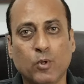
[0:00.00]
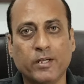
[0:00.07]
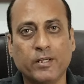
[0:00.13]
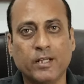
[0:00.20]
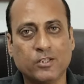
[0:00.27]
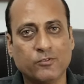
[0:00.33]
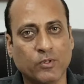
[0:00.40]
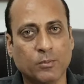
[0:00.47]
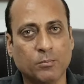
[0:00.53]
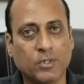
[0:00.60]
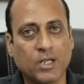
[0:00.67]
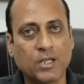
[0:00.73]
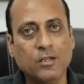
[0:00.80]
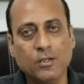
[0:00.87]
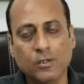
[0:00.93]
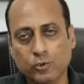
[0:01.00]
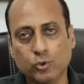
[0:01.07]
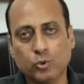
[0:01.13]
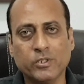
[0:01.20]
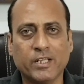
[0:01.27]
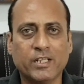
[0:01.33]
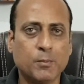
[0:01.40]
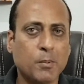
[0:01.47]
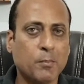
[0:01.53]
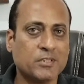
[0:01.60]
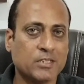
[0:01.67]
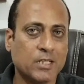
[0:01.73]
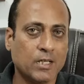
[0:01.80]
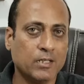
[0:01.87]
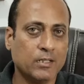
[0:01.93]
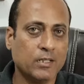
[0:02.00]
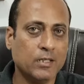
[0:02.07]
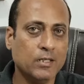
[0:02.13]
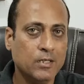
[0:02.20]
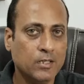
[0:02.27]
पॉइंट है इस फिल्म का जो देखने में मज़ा आएगा